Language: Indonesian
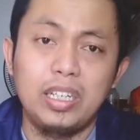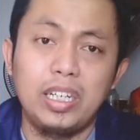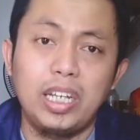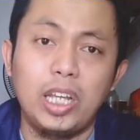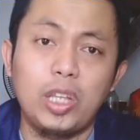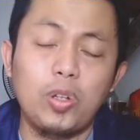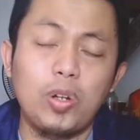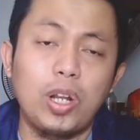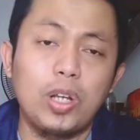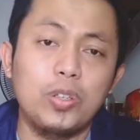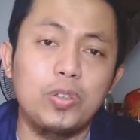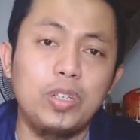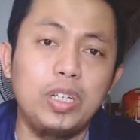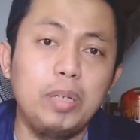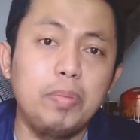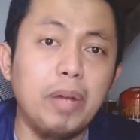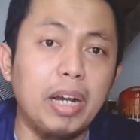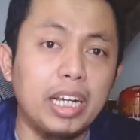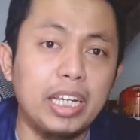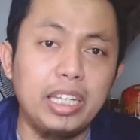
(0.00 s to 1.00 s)
itu langsung
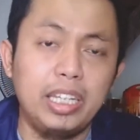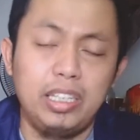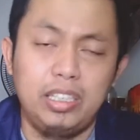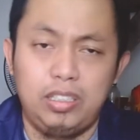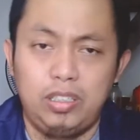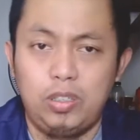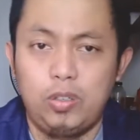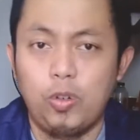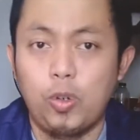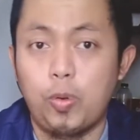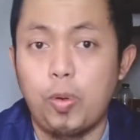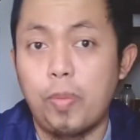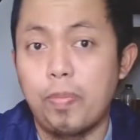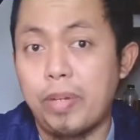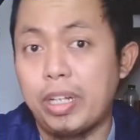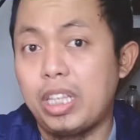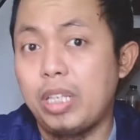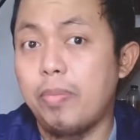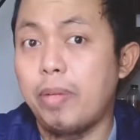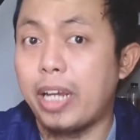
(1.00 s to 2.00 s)
dibagi
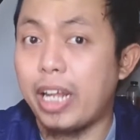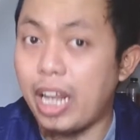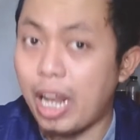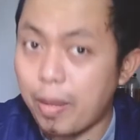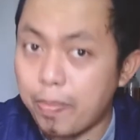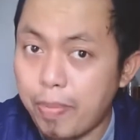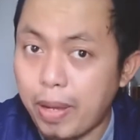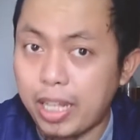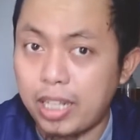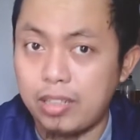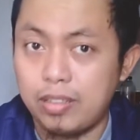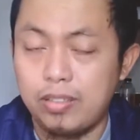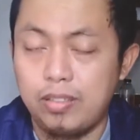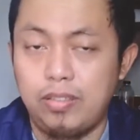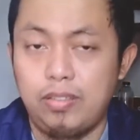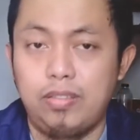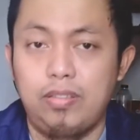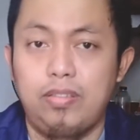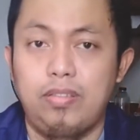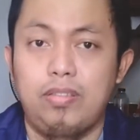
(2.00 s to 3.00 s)
2,4 dibagi
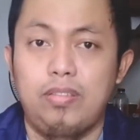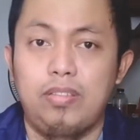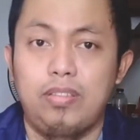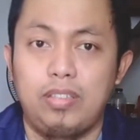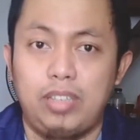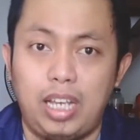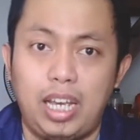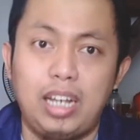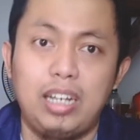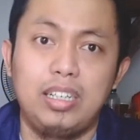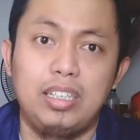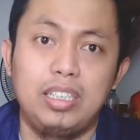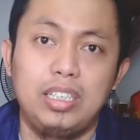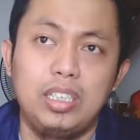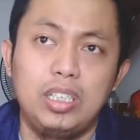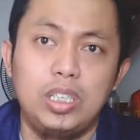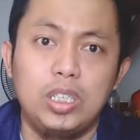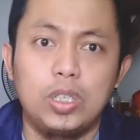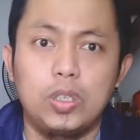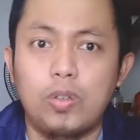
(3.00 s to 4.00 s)
8 ya
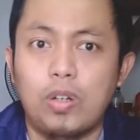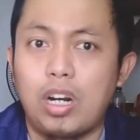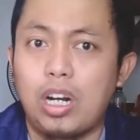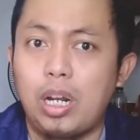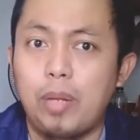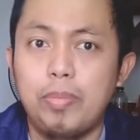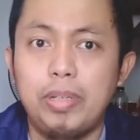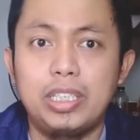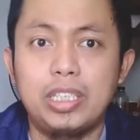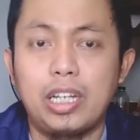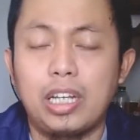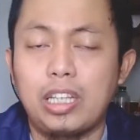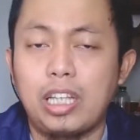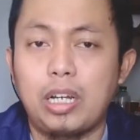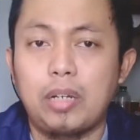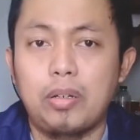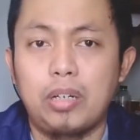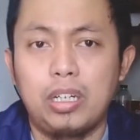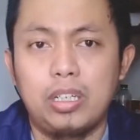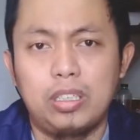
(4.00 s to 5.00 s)
kurang lebih
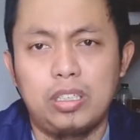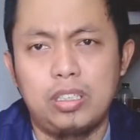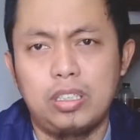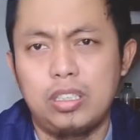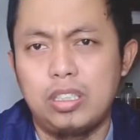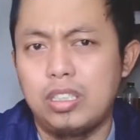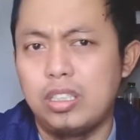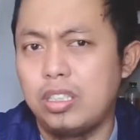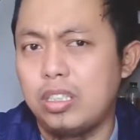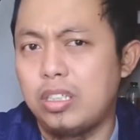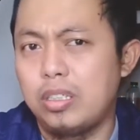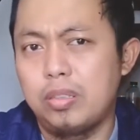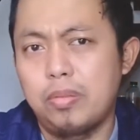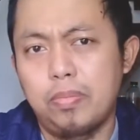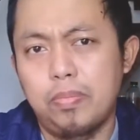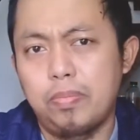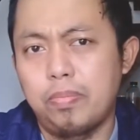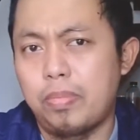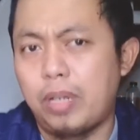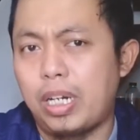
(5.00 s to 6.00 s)
sekitar eh,
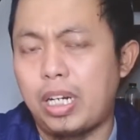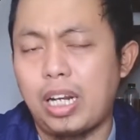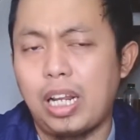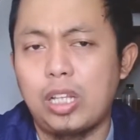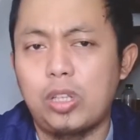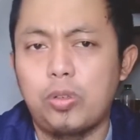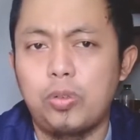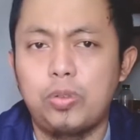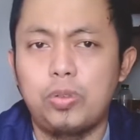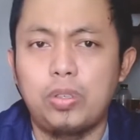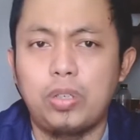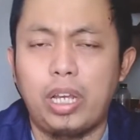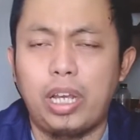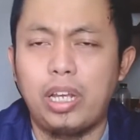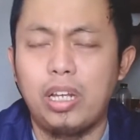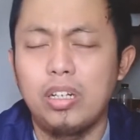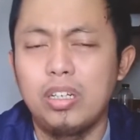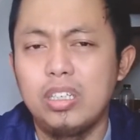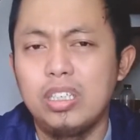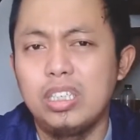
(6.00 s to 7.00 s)
400
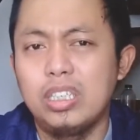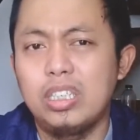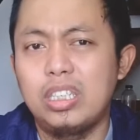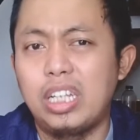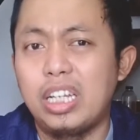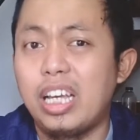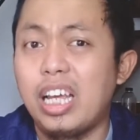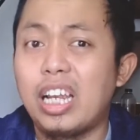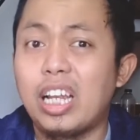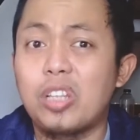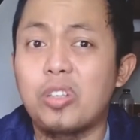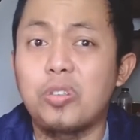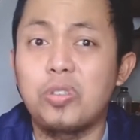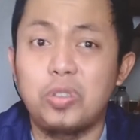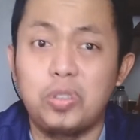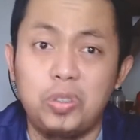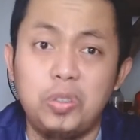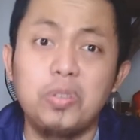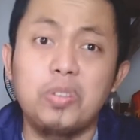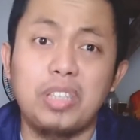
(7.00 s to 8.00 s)
eh
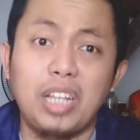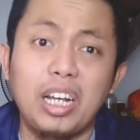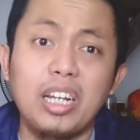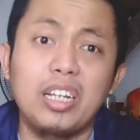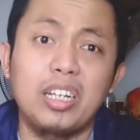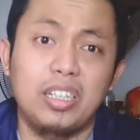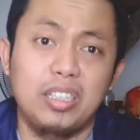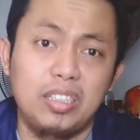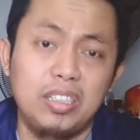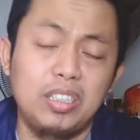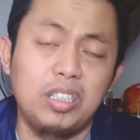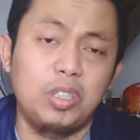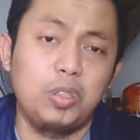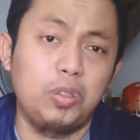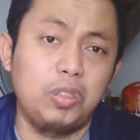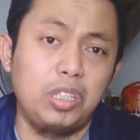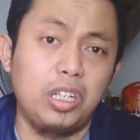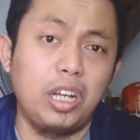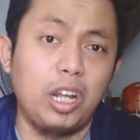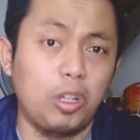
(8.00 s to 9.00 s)
300 juta ya
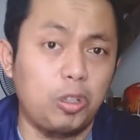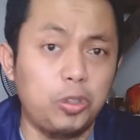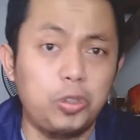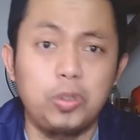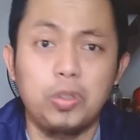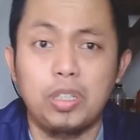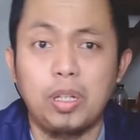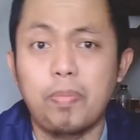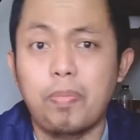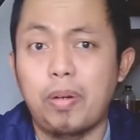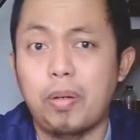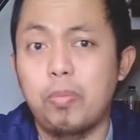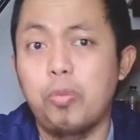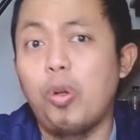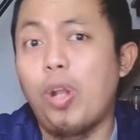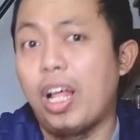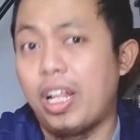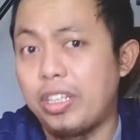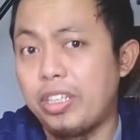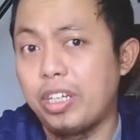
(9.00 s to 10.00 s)
300 juta per
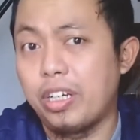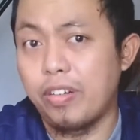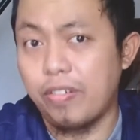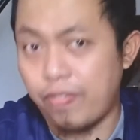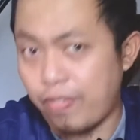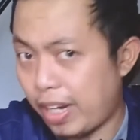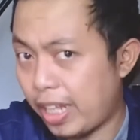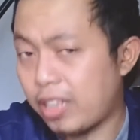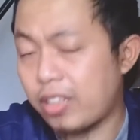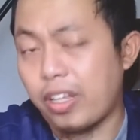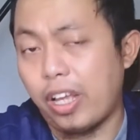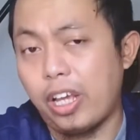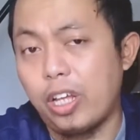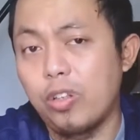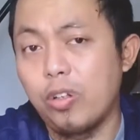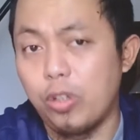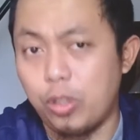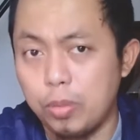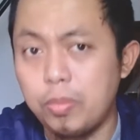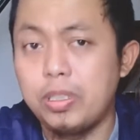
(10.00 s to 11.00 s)
bulannya surat kayak
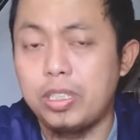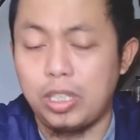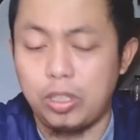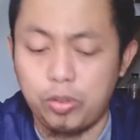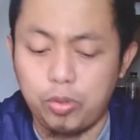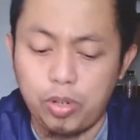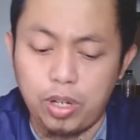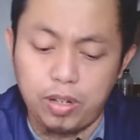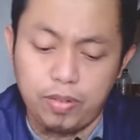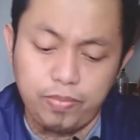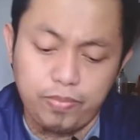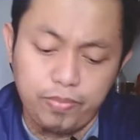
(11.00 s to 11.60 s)
gitu itu bisa juga